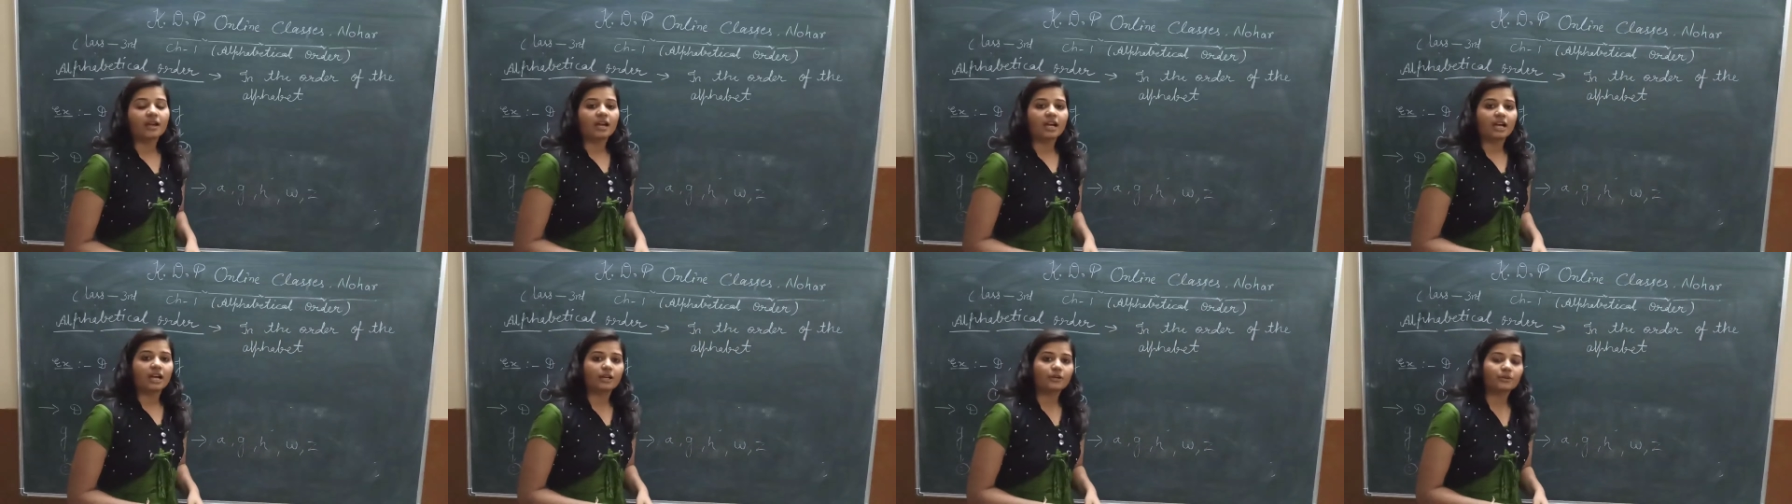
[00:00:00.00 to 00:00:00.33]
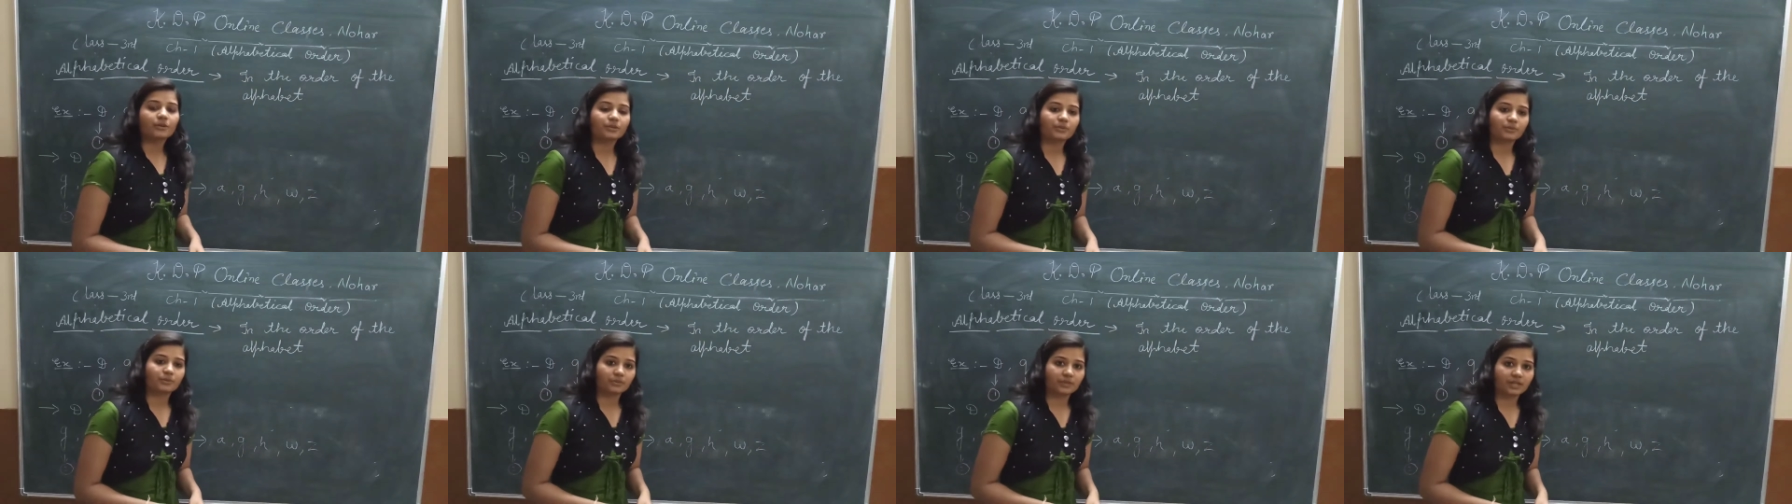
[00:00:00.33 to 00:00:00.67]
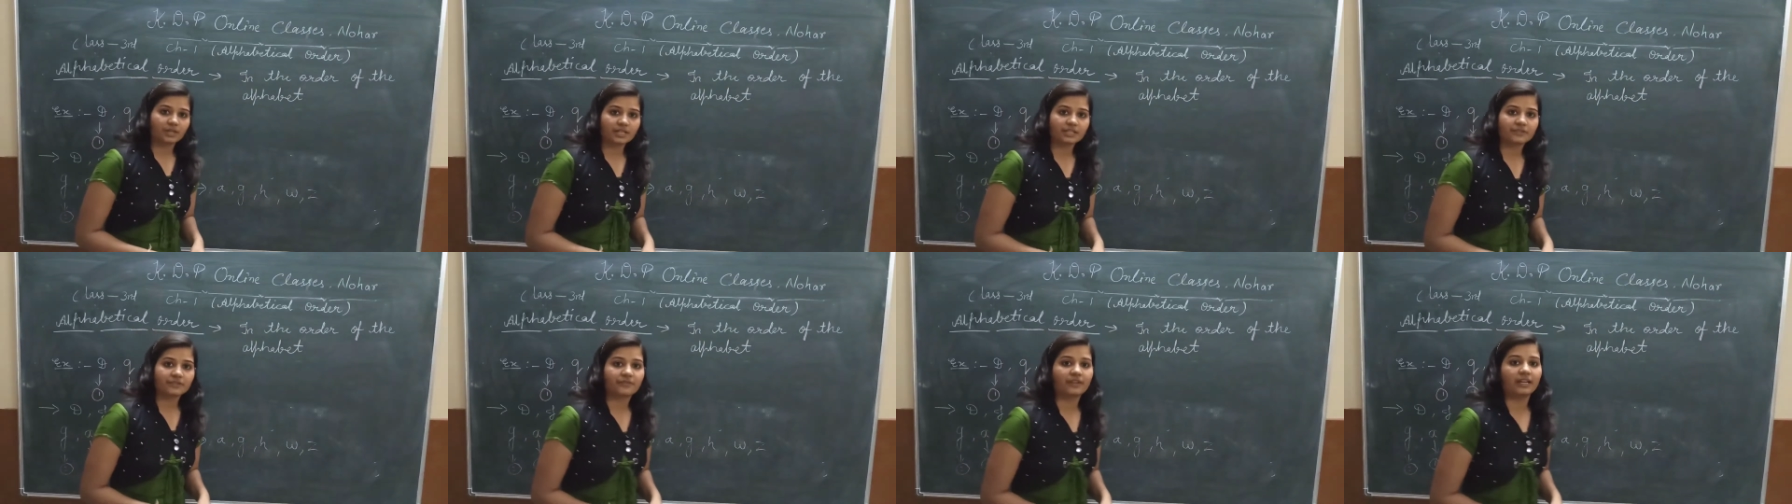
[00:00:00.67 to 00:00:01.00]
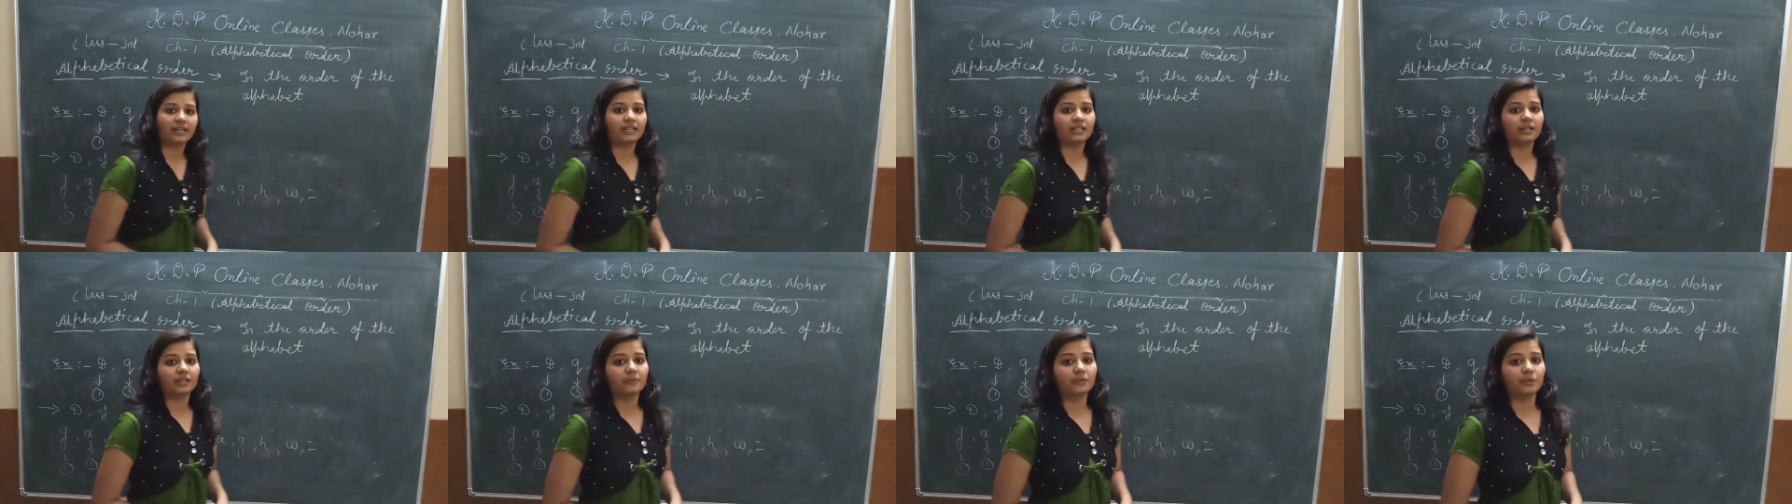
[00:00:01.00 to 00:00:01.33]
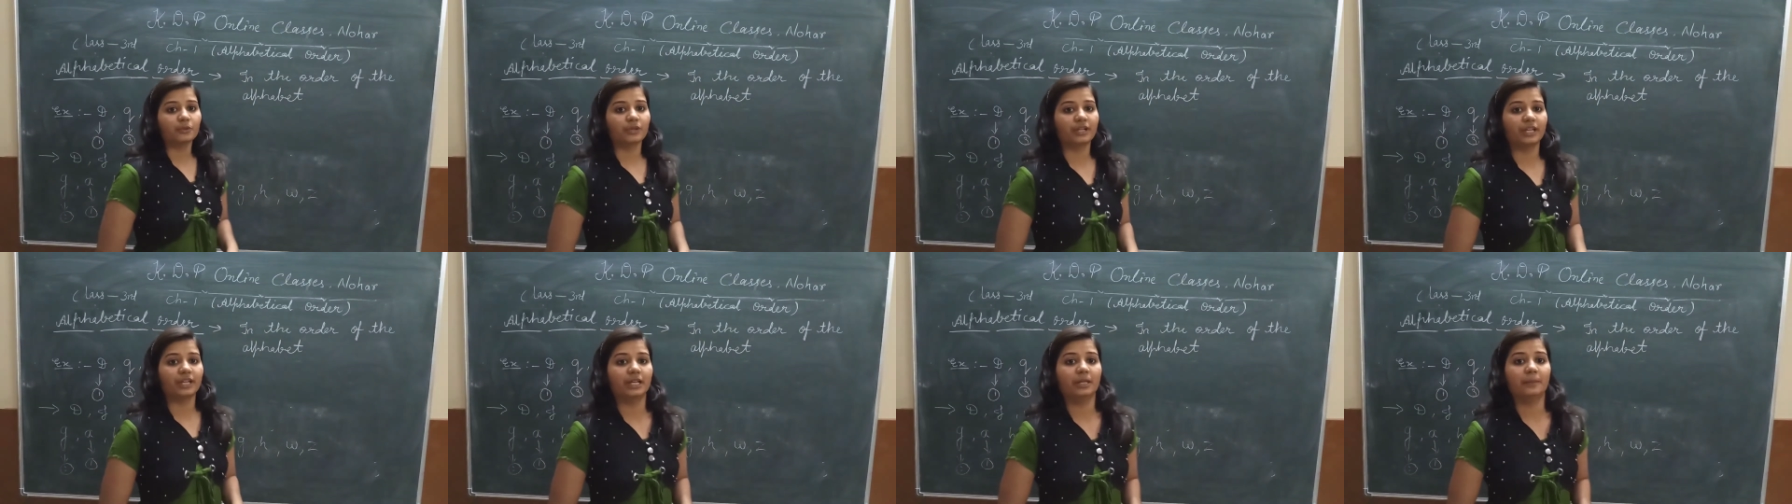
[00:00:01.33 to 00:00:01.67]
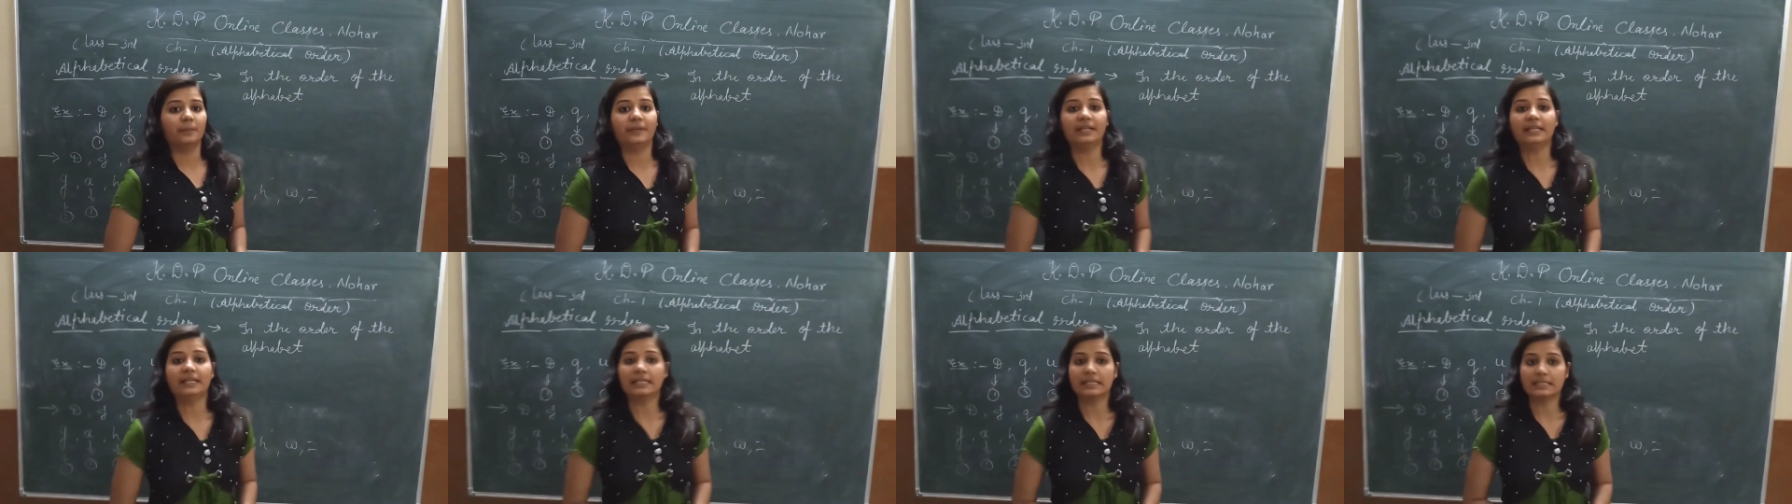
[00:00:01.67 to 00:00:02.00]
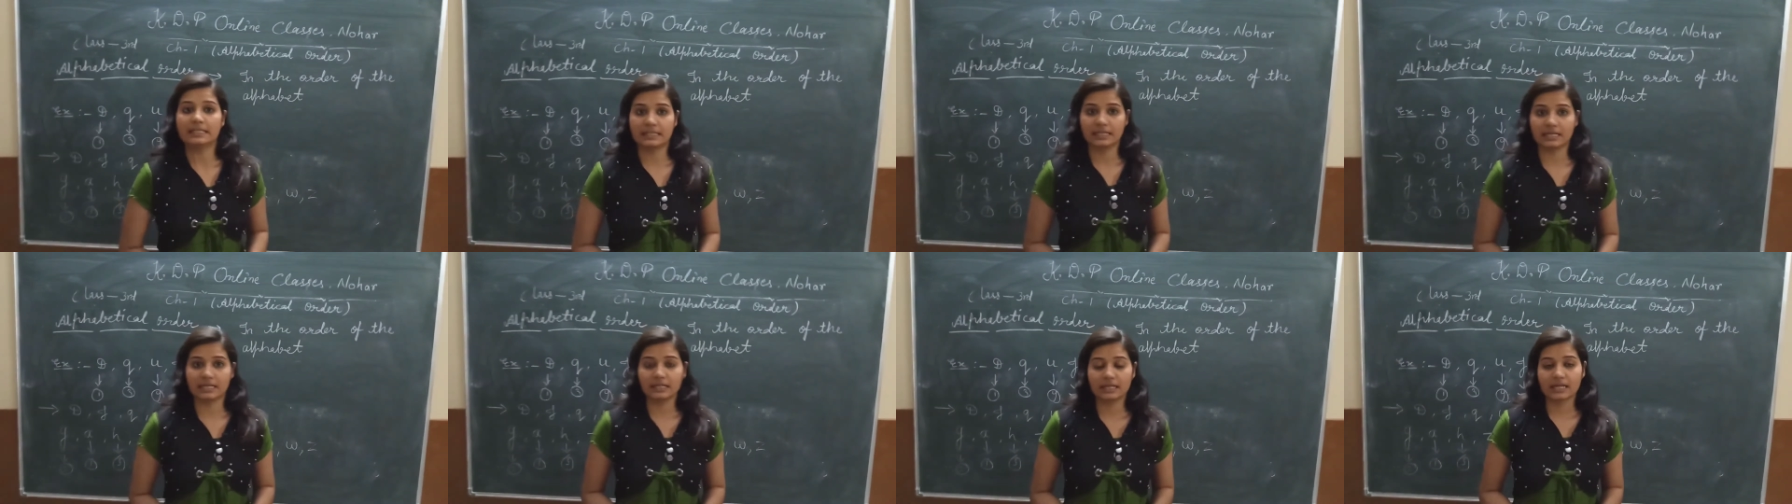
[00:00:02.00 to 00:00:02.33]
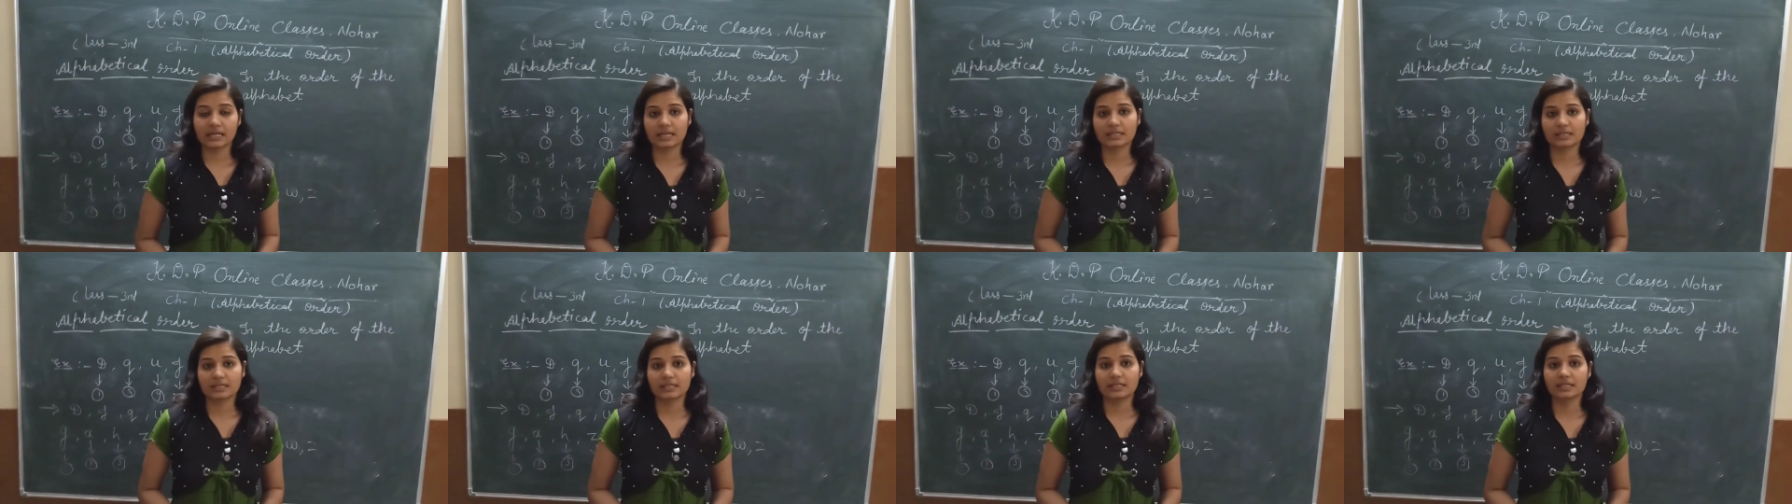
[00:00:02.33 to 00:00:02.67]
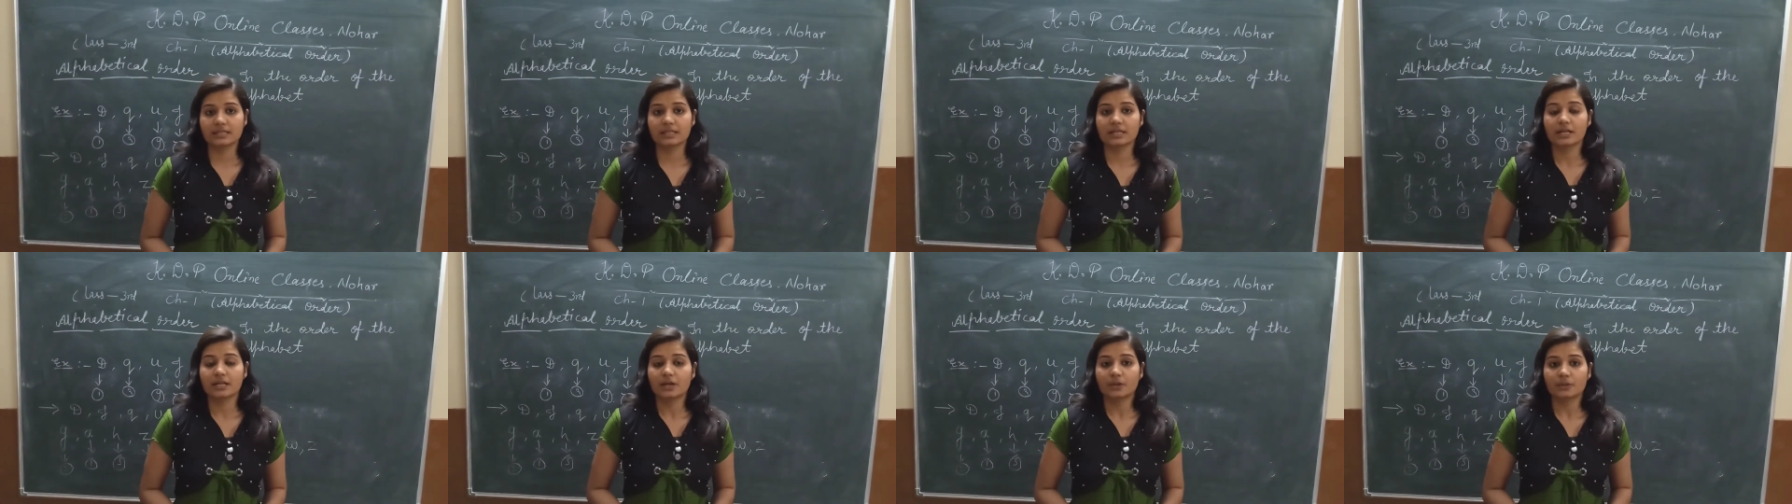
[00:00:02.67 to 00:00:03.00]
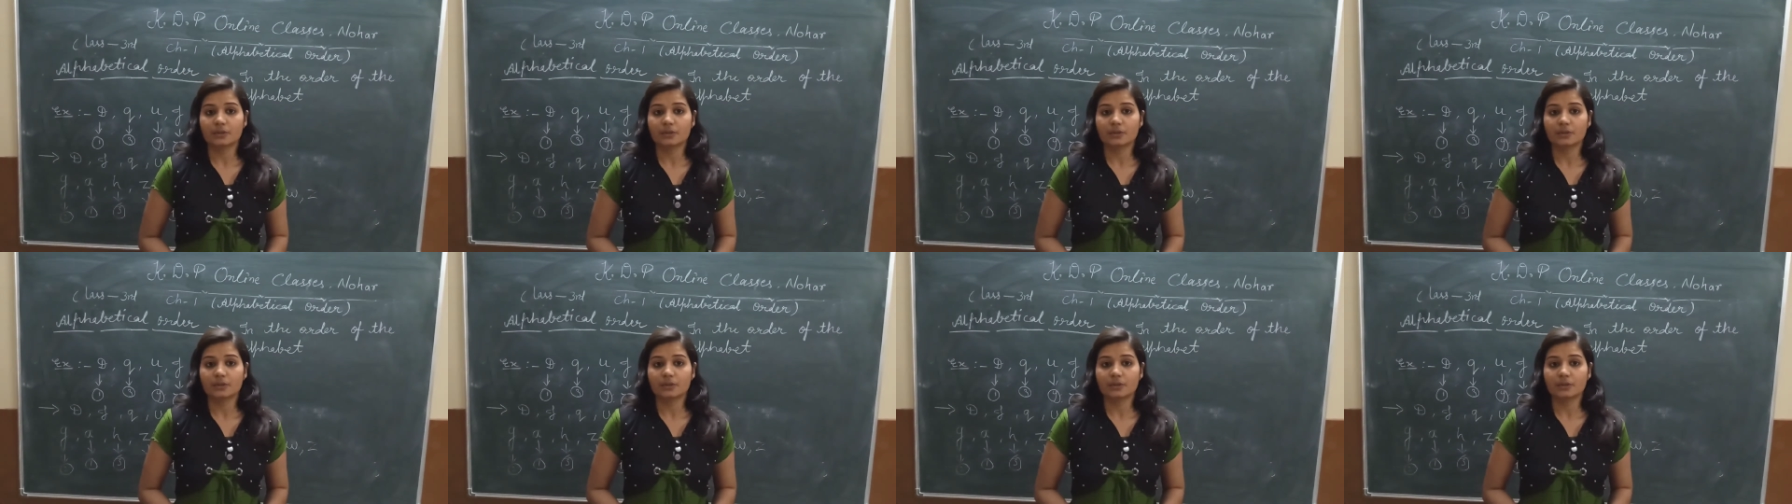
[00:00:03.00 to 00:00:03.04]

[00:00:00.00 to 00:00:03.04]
हेलो स्टूडेंट्स वेलकम टू के डी पी डिजिटल क्लासेज